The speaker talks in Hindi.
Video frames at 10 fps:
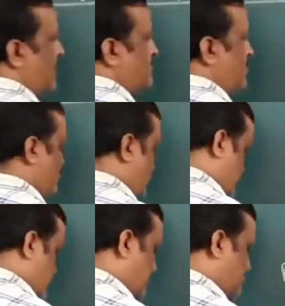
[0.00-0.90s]
आप देखो
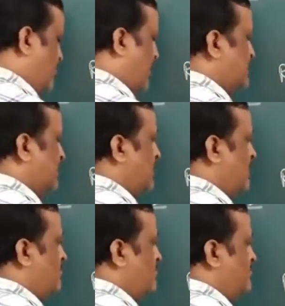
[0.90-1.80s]
इसको कैंसिल कर
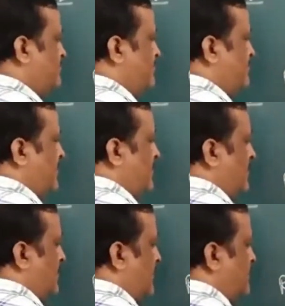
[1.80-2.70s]
लो
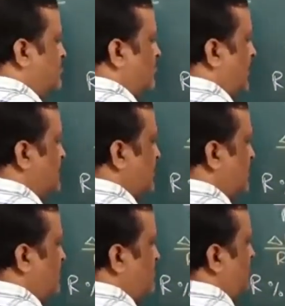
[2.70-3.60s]
आप इसको कैंसिल
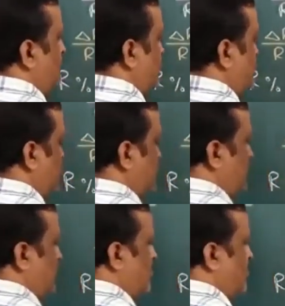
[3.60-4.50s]
करो
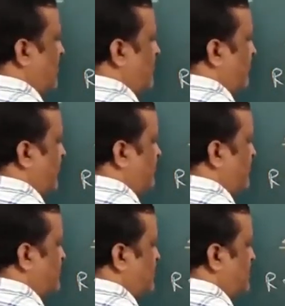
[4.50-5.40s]
ये हो गया फाइव
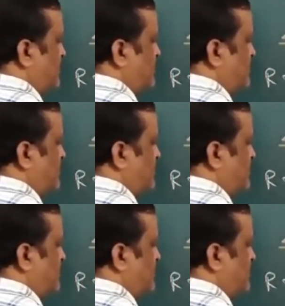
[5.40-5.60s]
परसेंट